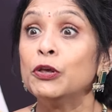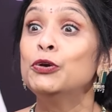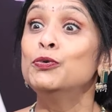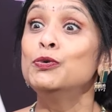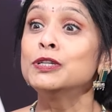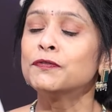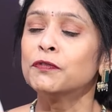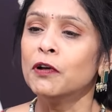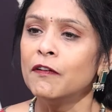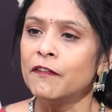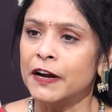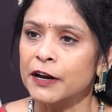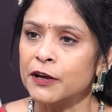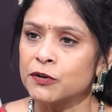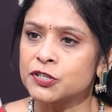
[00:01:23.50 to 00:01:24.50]
యూస్ఫుల్
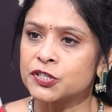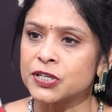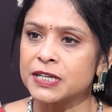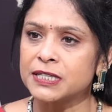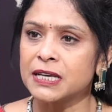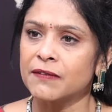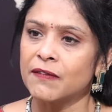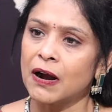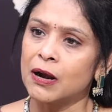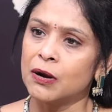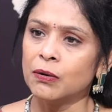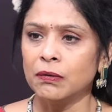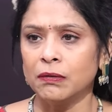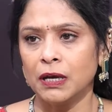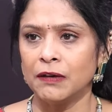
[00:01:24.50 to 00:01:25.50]
వీడియోస్
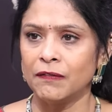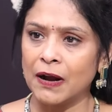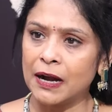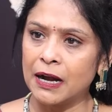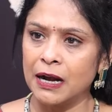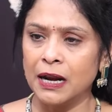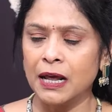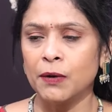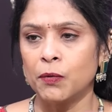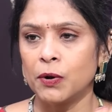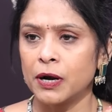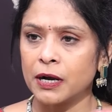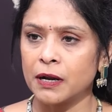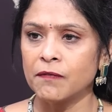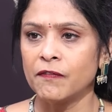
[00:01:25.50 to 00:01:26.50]
చేసేవాళ్ళు ఇవన్నీ
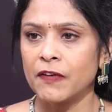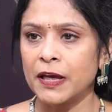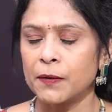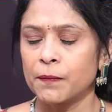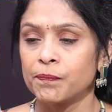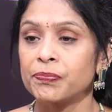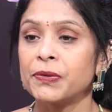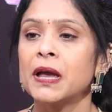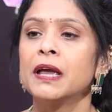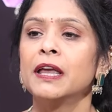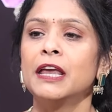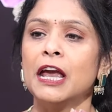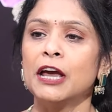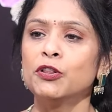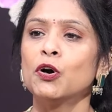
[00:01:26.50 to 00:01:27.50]
ఉండటం వేరు
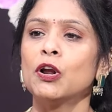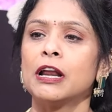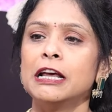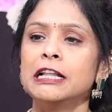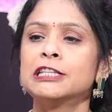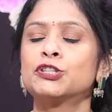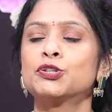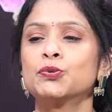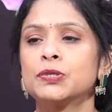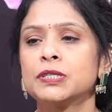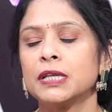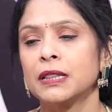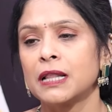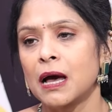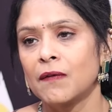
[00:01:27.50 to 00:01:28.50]
ఏదో రీల్స్
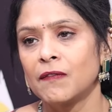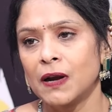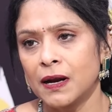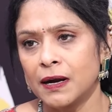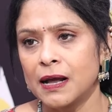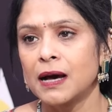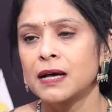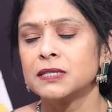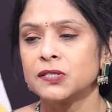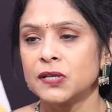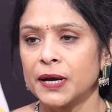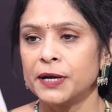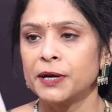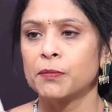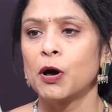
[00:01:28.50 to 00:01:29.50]
చూసింది ఆవిడ డాన్స్
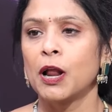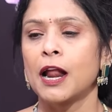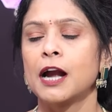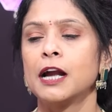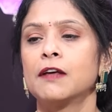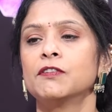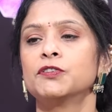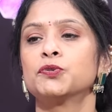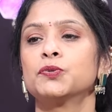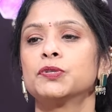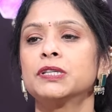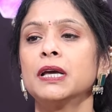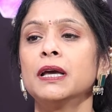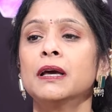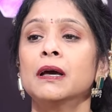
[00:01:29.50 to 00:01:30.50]
చేయటము అలాంటివి
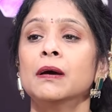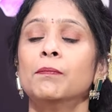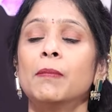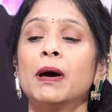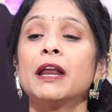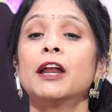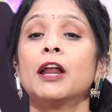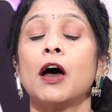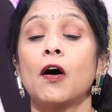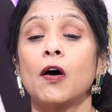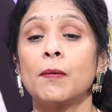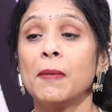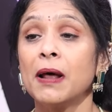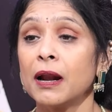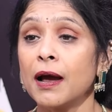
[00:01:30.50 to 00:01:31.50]
చూసి మరి
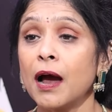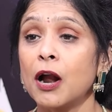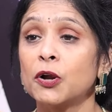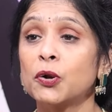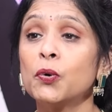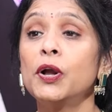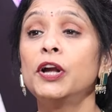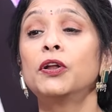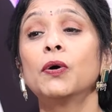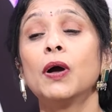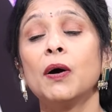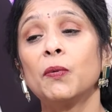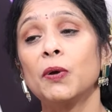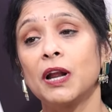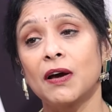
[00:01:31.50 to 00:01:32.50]
నార్మల్గా అటు
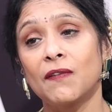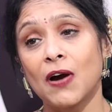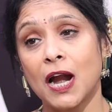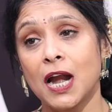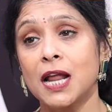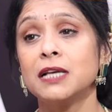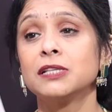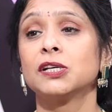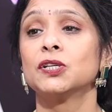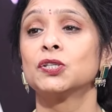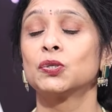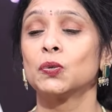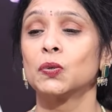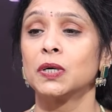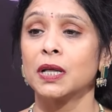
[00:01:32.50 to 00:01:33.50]
ఇటుగా ఉన్న వాళ్ళే
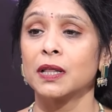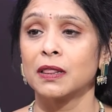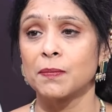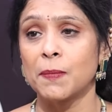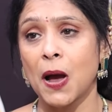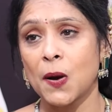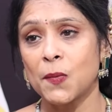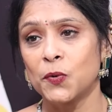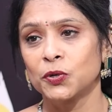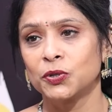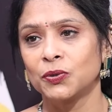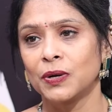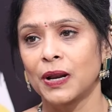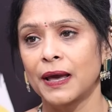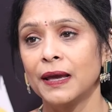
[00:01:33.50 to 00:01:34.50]
చేస్తుంటే ఇంత బాగా
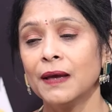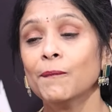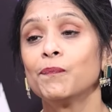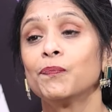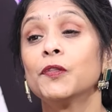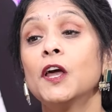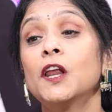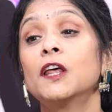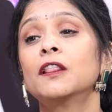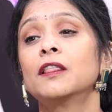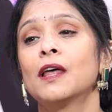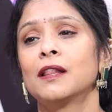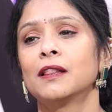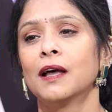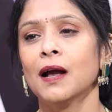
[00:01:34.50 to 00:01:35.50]
పోతున్నాయి నేను
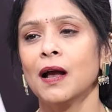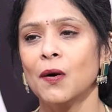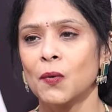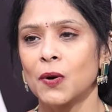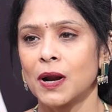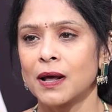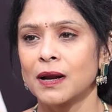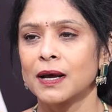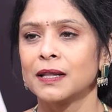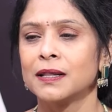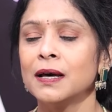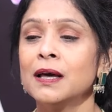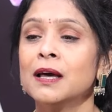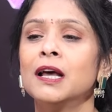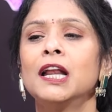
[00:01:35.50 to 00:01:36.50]
ఇంత అందంగా ఉన్నాను
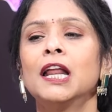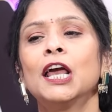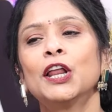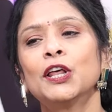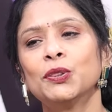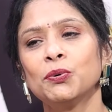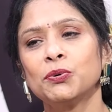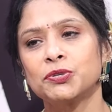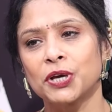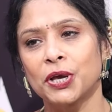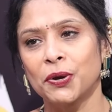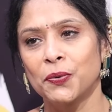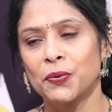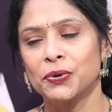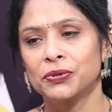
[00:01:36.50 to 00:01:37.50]
కదా నేను ఎందుకు
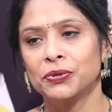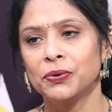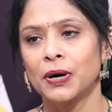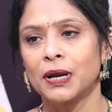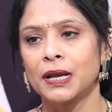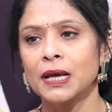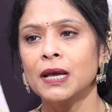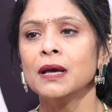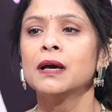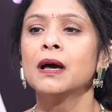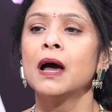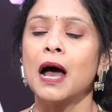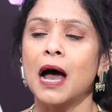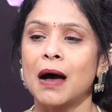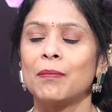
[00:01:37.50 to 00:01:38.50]
చేయకూడదు అని
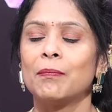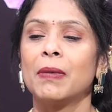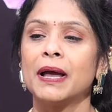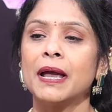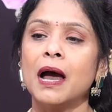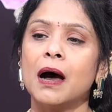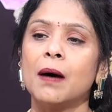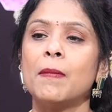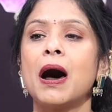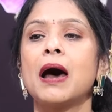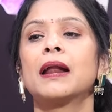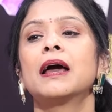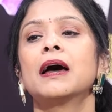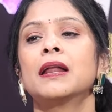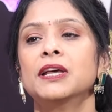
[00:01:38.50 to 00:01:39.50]
ఆ అమ్మాయి ఆ
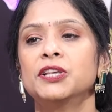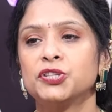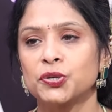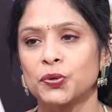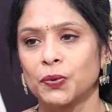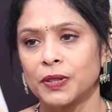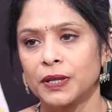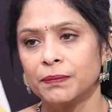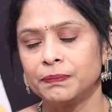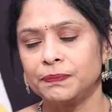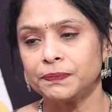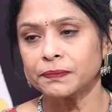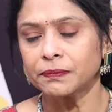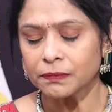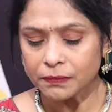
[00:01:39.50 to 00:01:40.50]
మార్గాన్ని ఎంచుకుంది
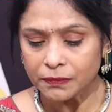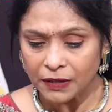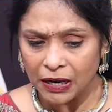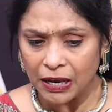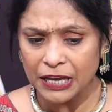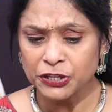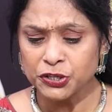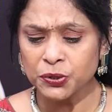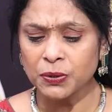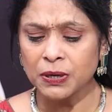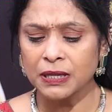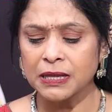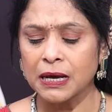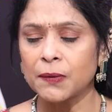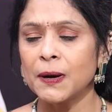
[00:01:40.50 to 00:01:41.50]

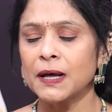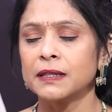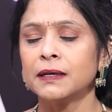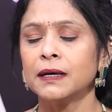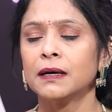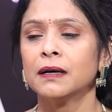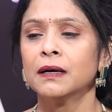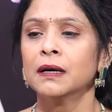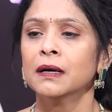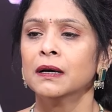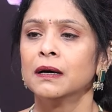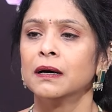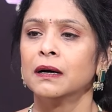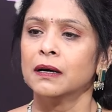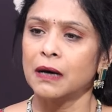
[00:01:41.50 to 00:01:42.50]
ఎంచుకున్న తర్వాత
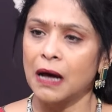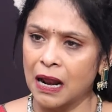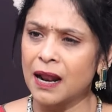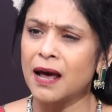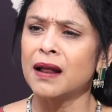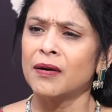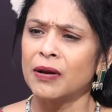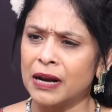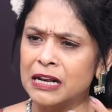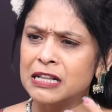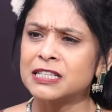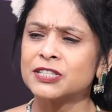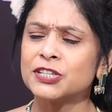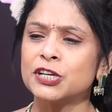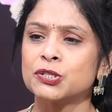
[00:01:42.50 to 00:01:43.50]
అలా
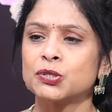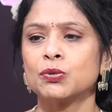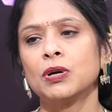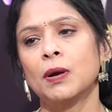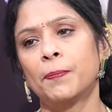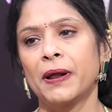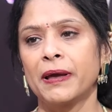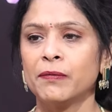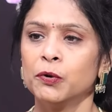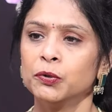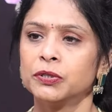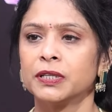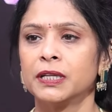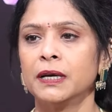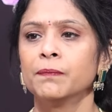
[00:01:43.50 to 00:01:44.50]
రీల్స్ చేస్తున్నప్పుడు
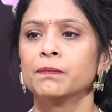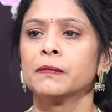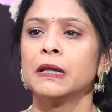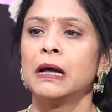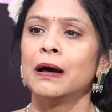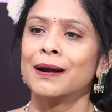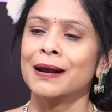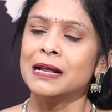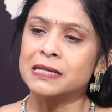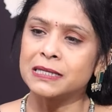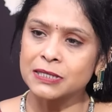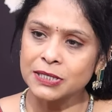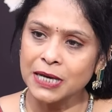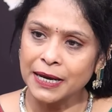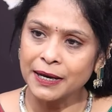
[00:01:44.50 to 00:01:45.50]
ఏమవుతుంది
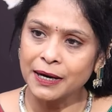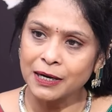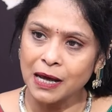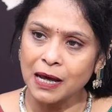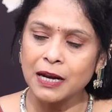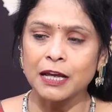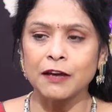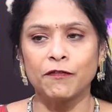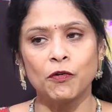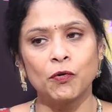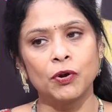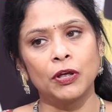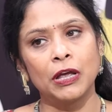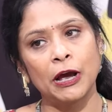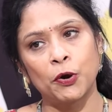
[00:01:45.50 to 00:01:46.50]
రీల్స్ చెయ్యటానికి
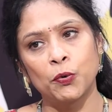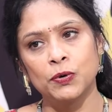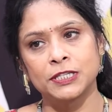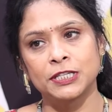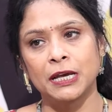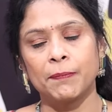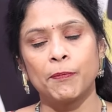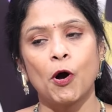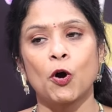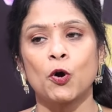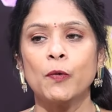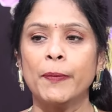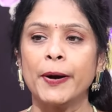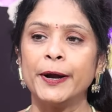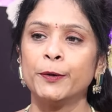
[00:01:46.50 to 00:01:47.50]
ఫోన్ ఎక్కువసేపు
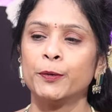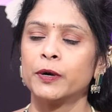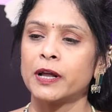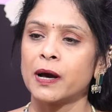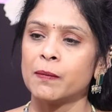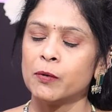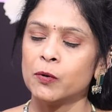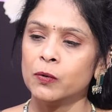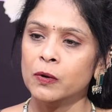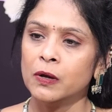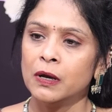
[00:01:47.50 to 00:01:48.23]
ఆక్యుపైడ్ ఉంటాము